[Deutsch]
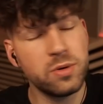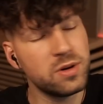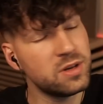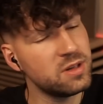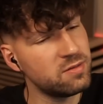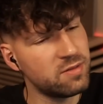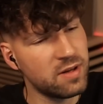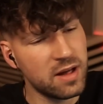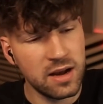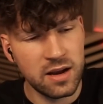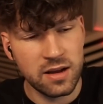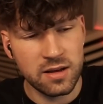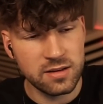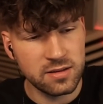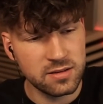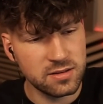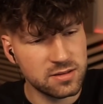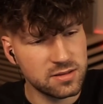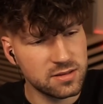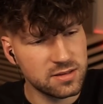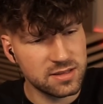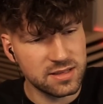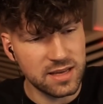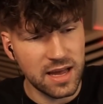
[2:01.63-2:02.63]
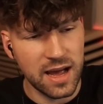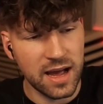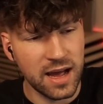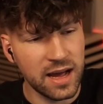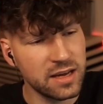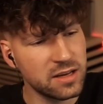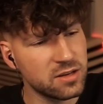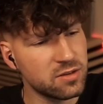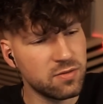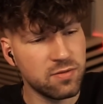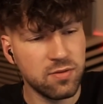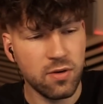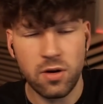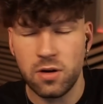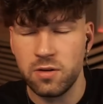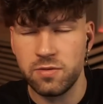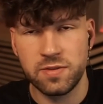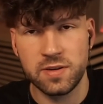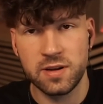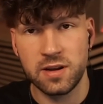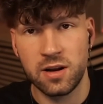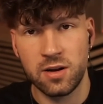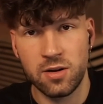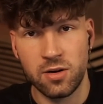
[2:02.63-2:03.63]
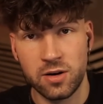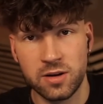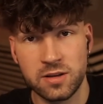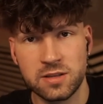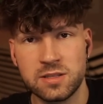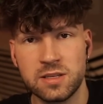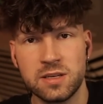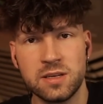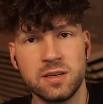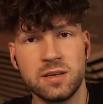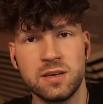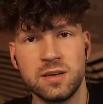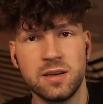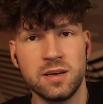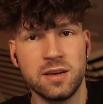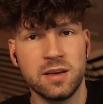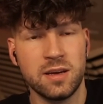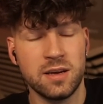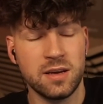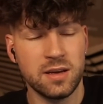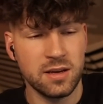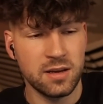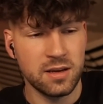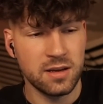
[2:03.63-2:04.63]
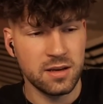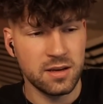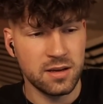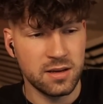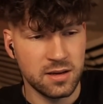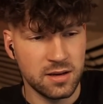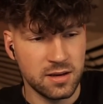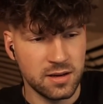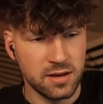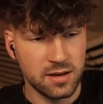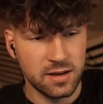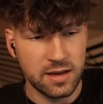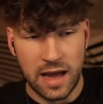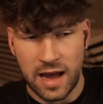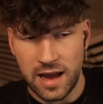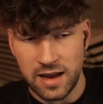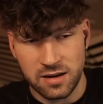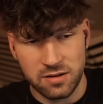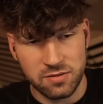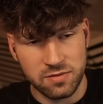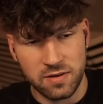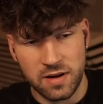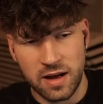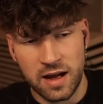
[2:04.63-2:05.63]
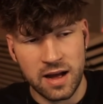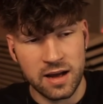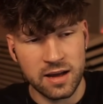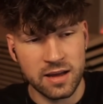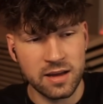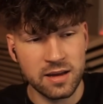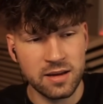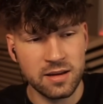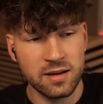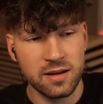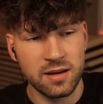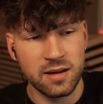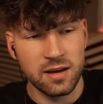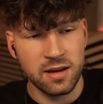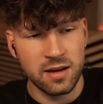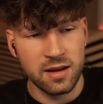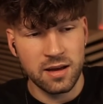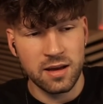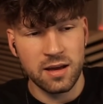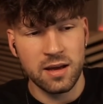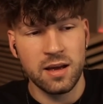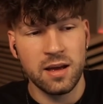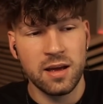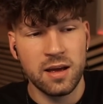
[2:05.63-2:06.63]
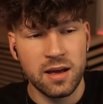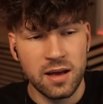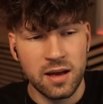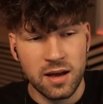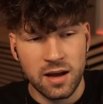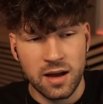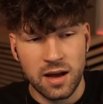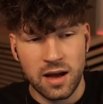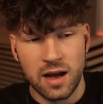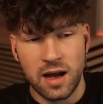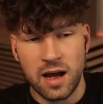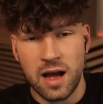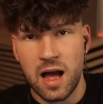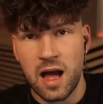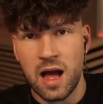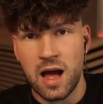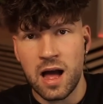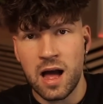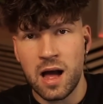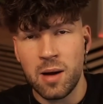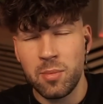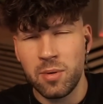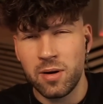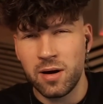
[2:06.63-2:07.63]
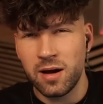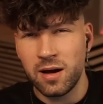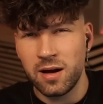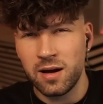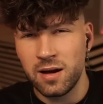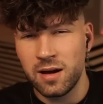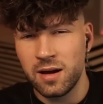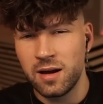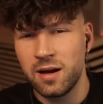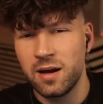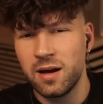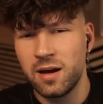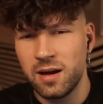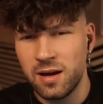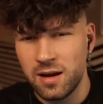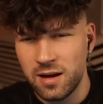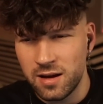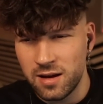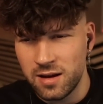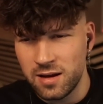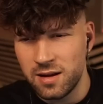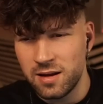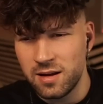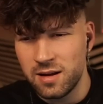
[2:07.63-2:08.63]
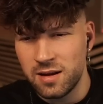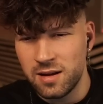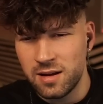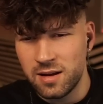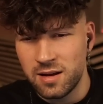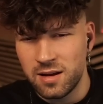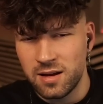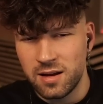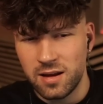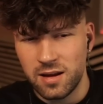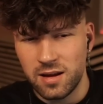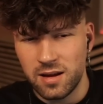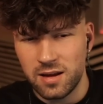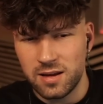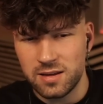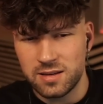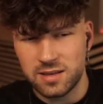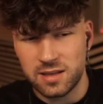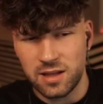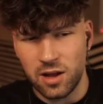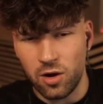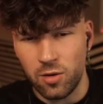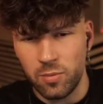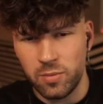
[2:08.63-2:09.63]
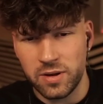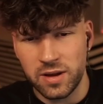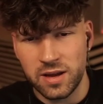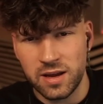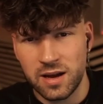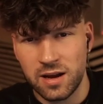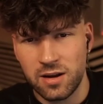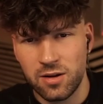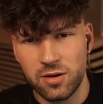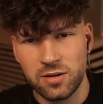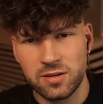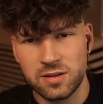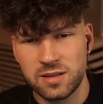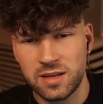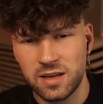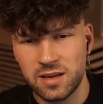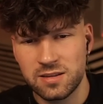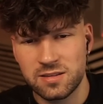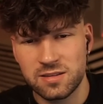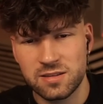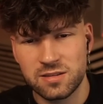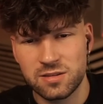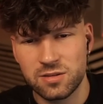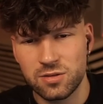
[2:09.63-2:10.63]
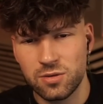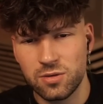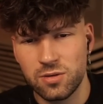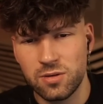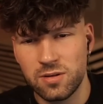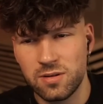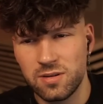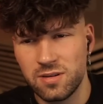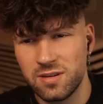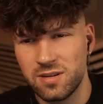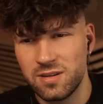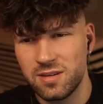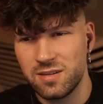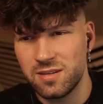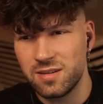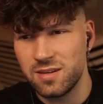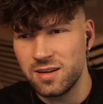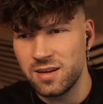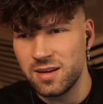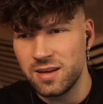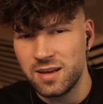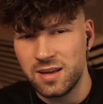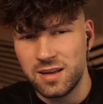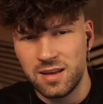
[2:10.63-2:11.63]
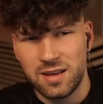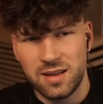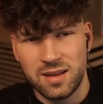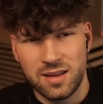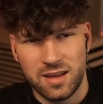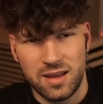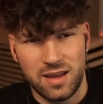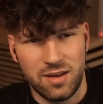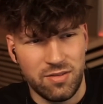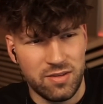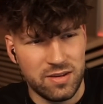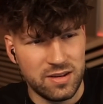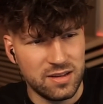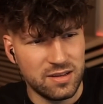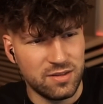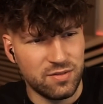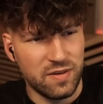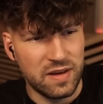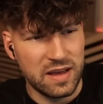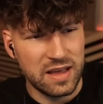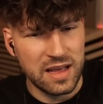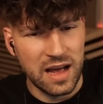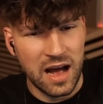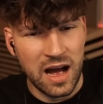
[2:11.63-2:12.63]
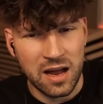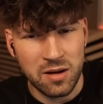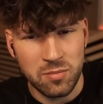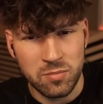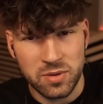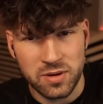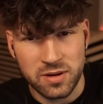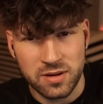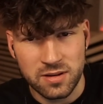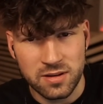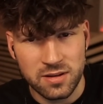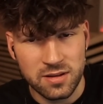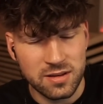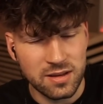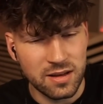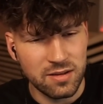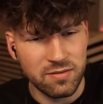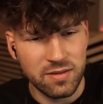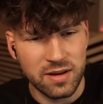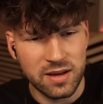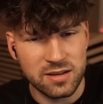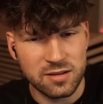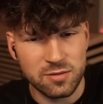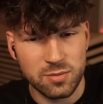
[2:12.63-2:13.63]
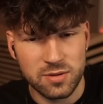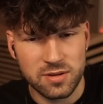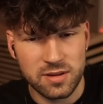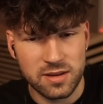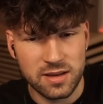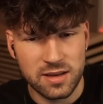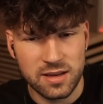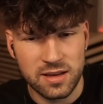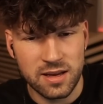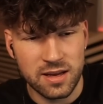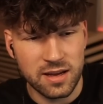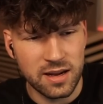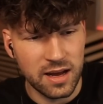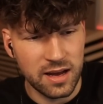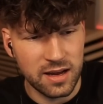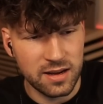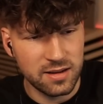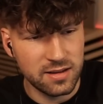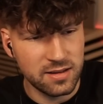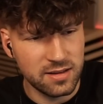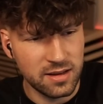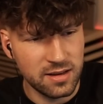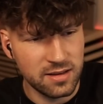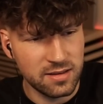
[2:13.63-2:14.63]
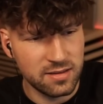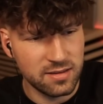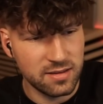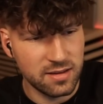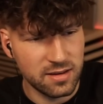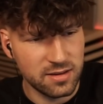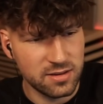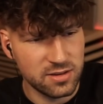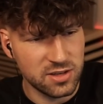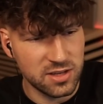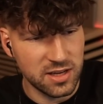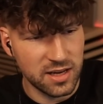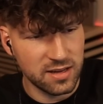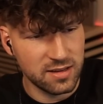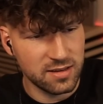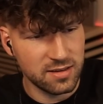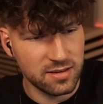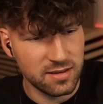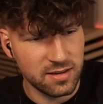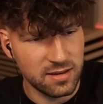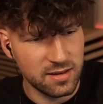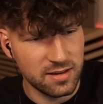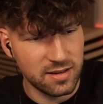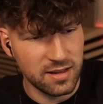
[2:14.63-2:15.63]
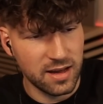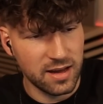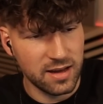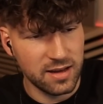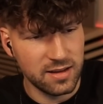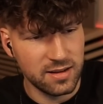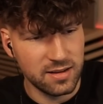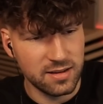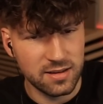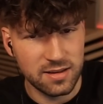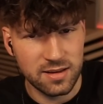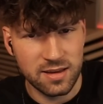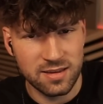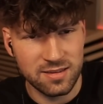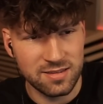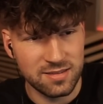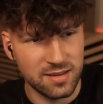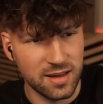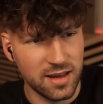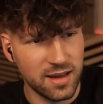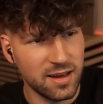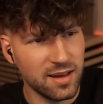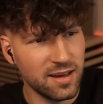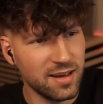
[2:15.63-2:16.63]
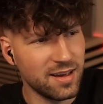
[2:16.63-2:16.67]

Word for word: die Welle, es erreicht voll viele Leute. Keine Frage. Aber ich glaube eher, Leute denken sich so, ja, wenn ich vegan bin, dann werde ich mit ihr in einen Dings gesteckt, in eine Kiste,